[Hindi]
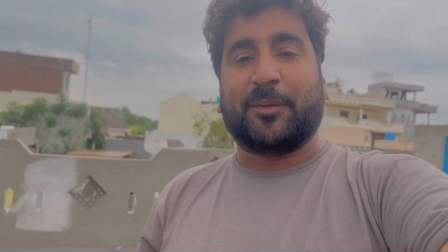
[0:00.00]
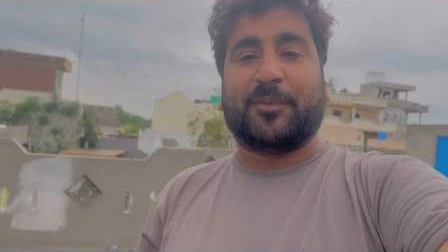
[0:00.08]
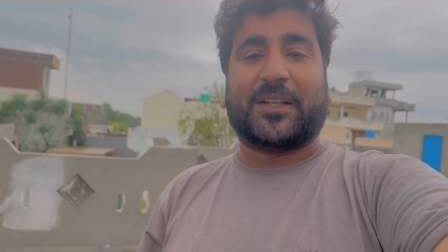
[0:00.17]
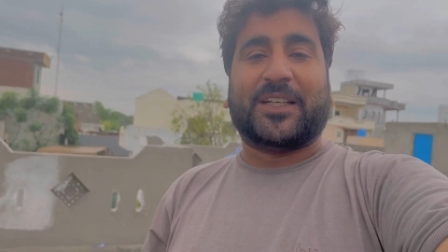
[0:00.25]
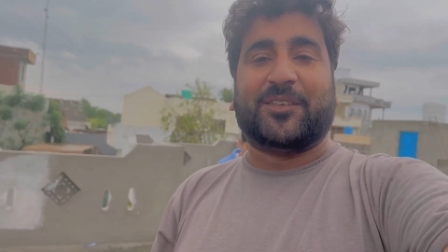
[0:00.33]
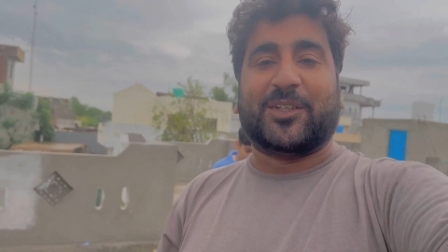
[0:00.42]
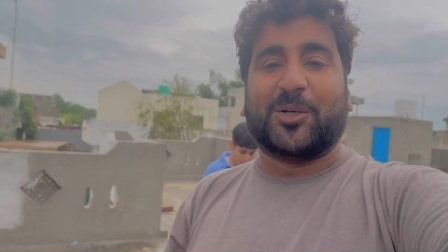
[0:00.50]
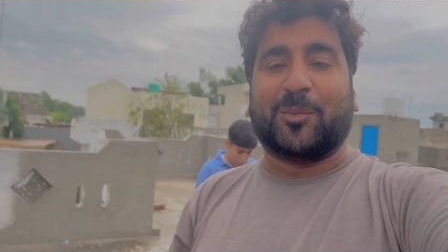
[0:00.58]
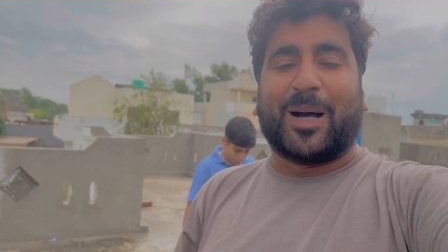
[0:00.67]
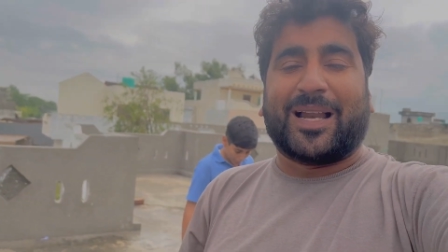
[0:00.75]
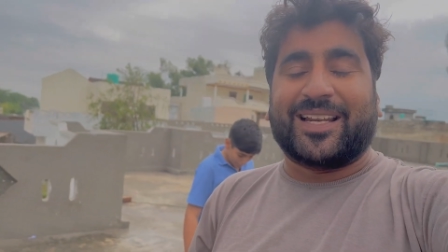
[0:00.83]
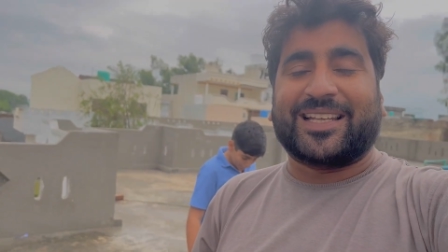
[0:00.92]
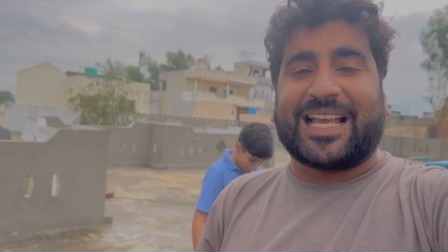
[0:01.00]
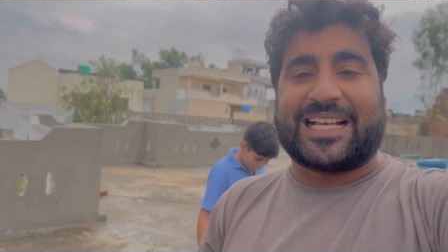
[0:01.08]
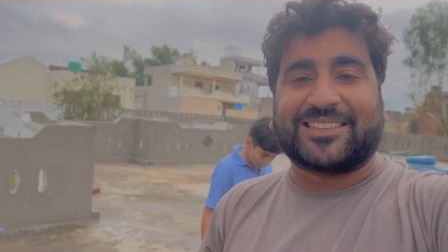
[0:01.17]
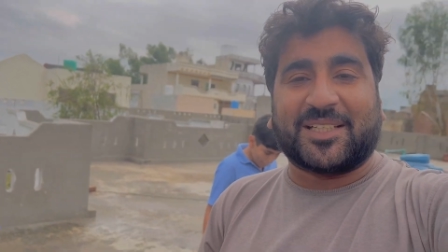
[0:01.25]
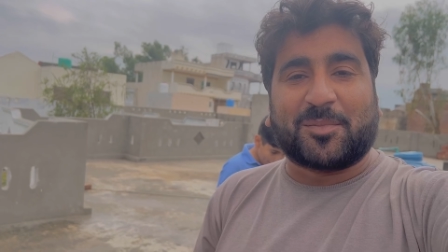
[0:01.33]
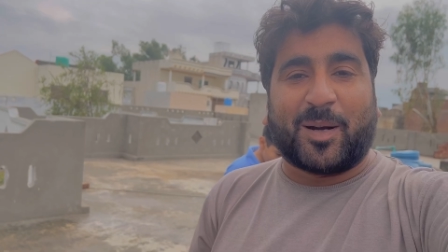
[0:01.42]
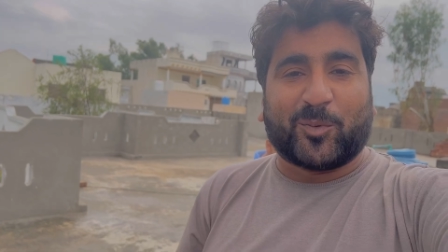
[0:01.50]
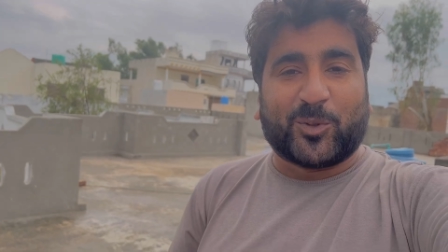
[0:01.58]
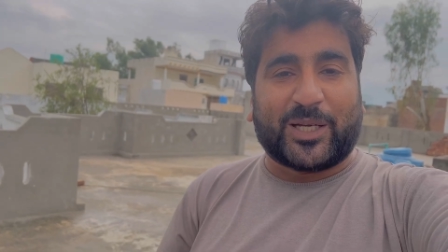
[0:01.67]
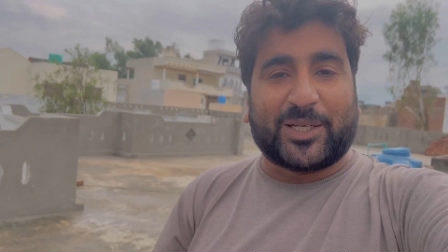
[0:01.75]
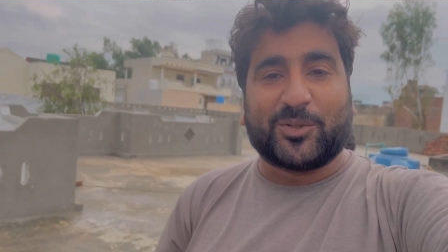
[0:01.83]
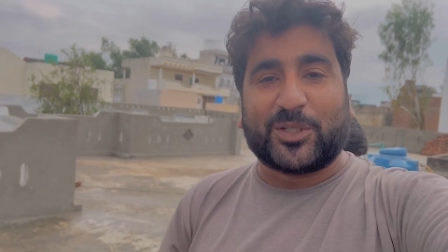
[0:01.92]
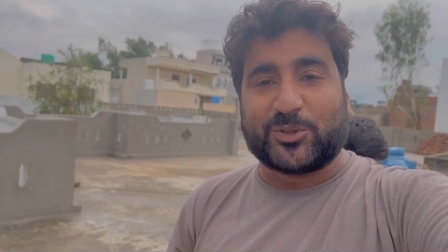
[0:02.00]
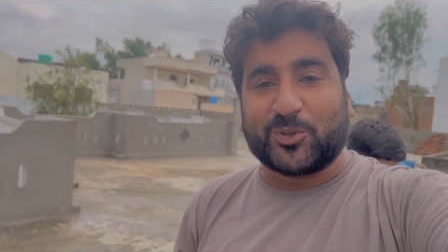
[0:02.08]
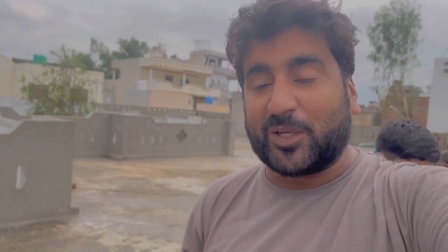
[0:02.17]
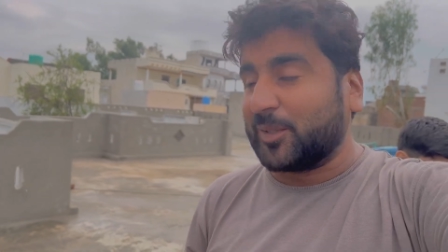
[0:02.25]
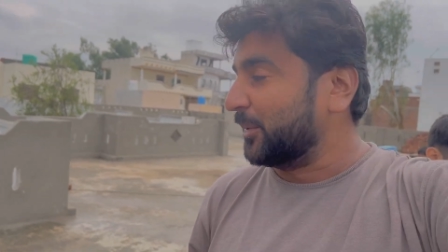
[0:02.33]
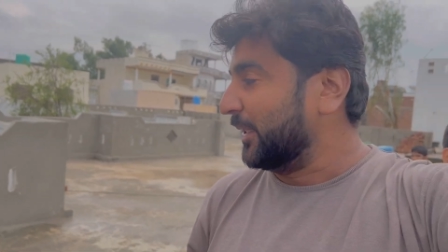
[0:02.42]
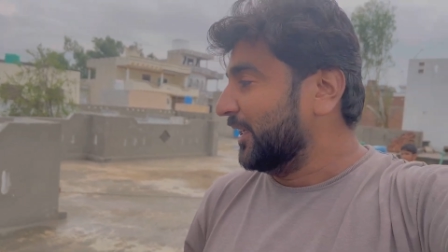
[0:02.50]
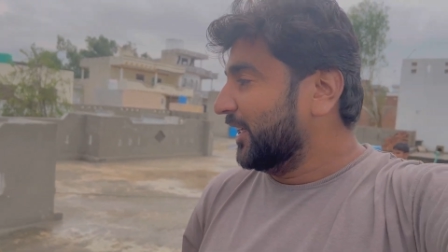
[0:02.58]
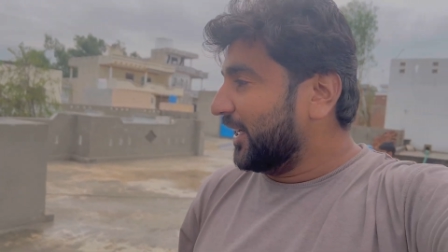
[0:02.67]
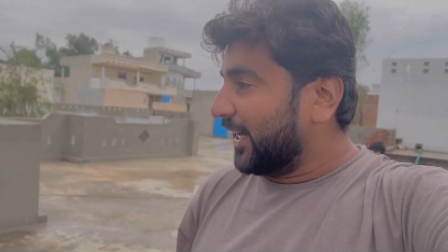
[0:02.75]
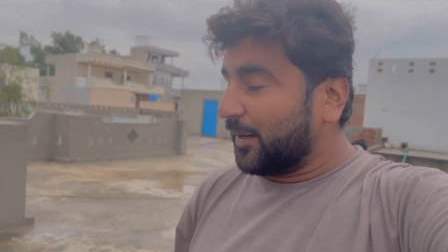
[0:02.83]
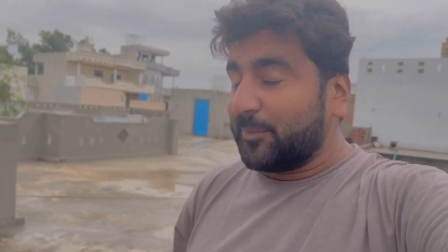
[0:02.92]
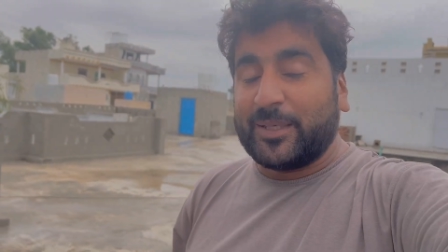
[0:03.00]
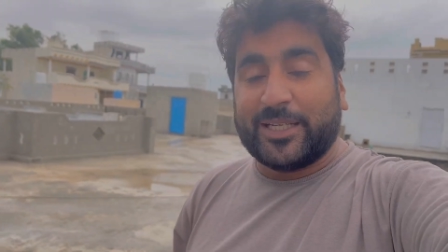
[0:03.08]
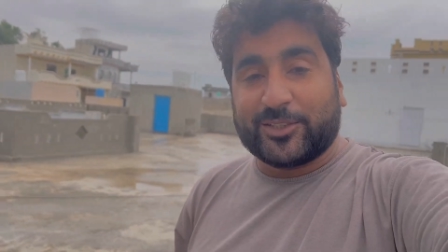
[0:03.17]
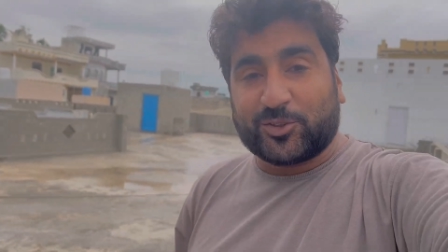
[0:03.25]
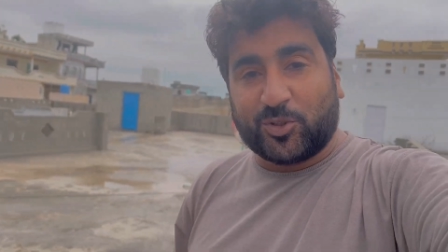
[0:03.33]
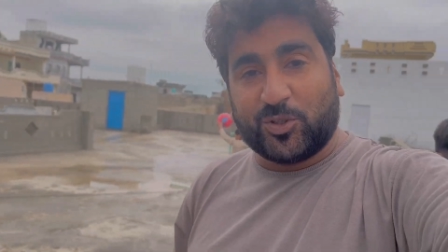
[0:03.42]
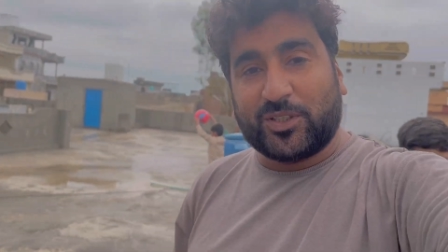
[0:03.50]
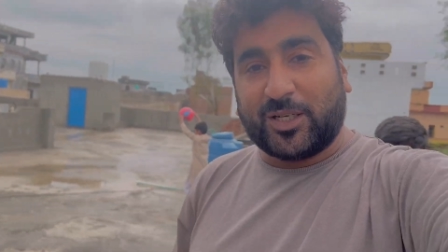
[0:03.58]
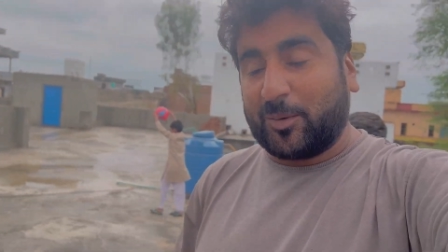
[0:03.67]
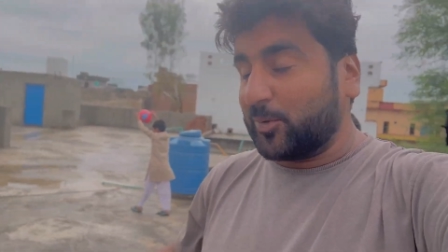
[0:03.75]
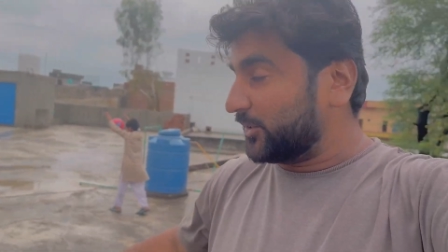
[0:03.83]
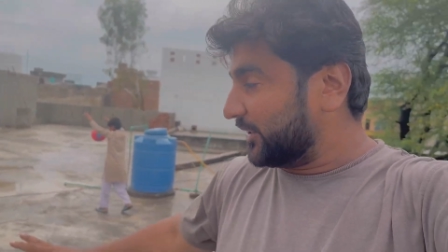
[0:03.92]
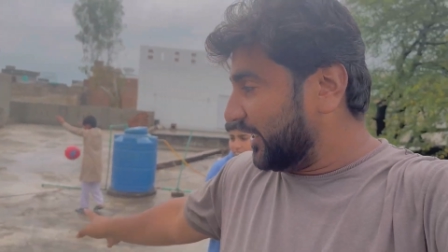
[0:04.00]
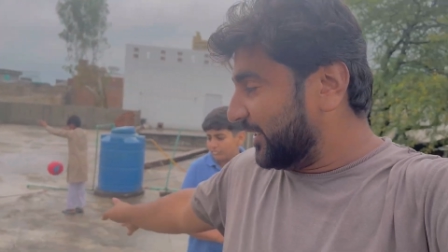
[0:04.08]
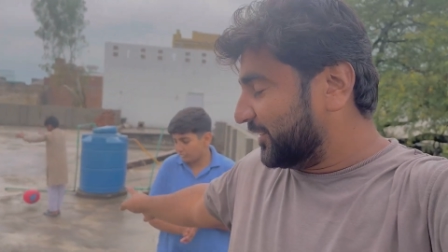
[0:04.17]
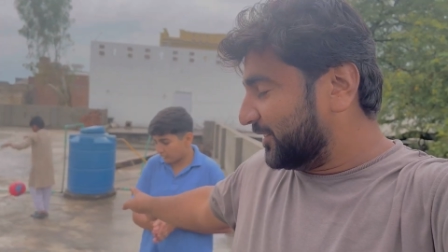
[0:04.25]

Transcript: फनी वीडियो बन रही है ऐसे ही मामू लगे हुए हैं शुगल में हमने इसको इसके